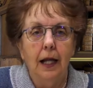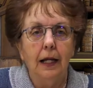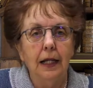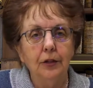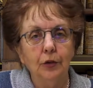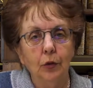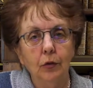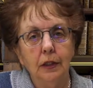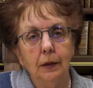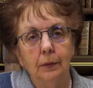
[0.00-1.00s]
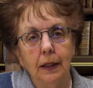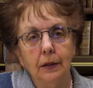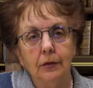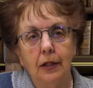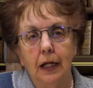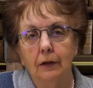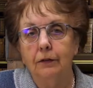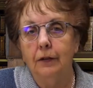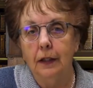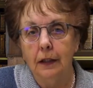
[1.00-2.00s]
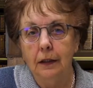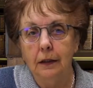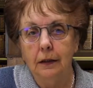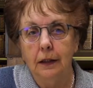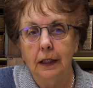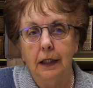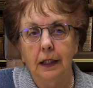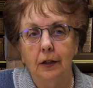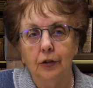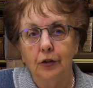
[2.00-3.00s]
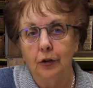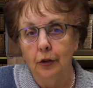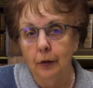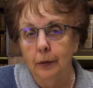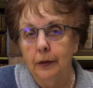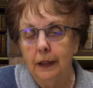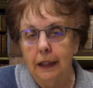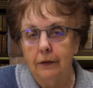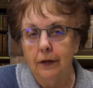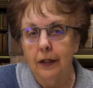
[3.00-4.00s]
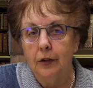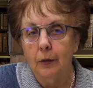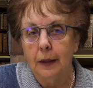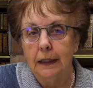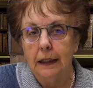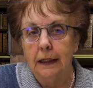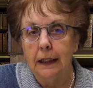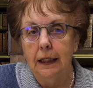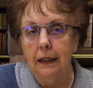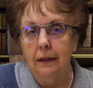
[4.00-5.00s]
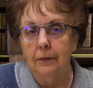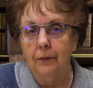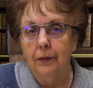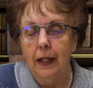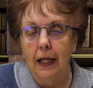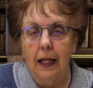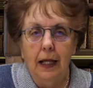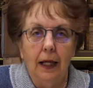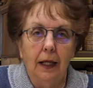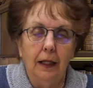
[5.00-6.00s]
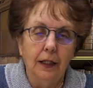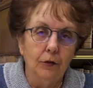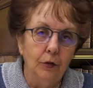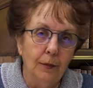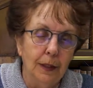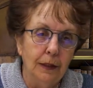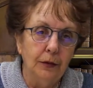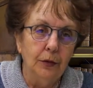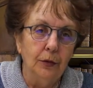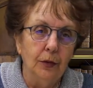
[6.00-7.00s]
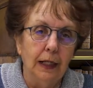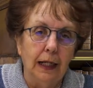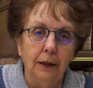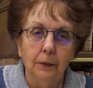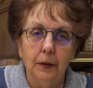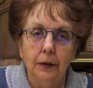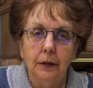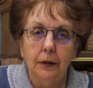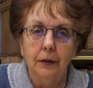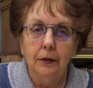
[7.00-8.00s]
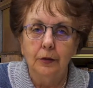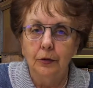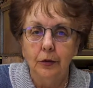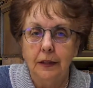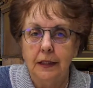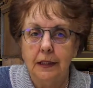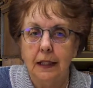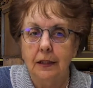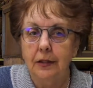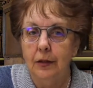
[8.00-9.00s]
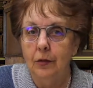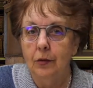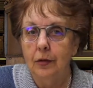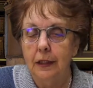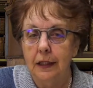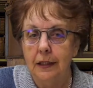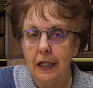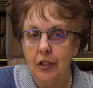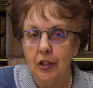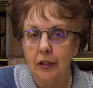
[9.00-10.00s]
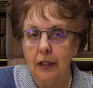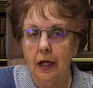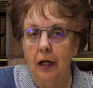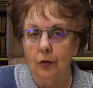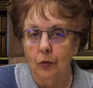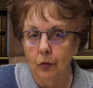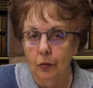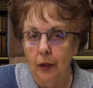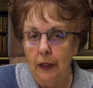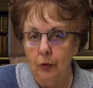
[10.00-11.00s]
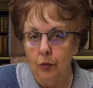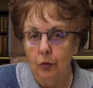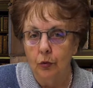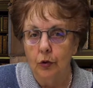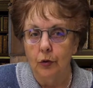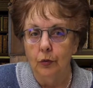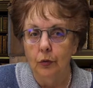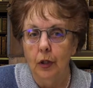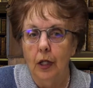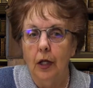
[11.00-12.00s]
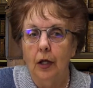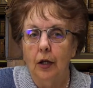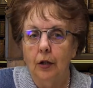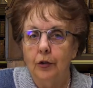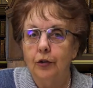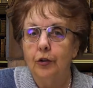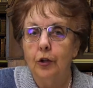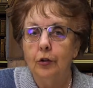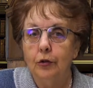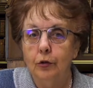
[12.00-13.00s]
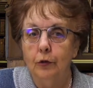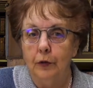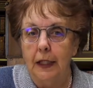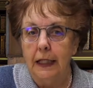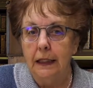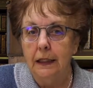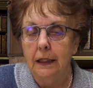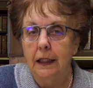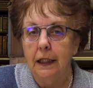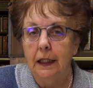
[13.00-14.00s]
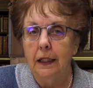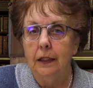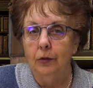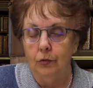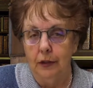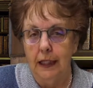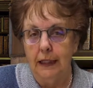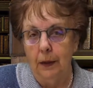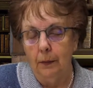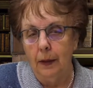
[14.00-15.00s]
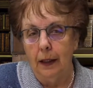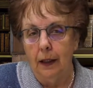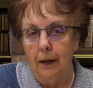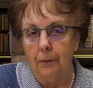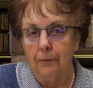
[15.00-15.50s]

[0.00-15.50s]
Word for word: les eaux qui bercent l'enfant et le sculptent dans le ventre maternel, l'écoulement de nos larmes, toutes ces actions qui s'agitent en nous et autour de nous, se souviennent et nous interpellent.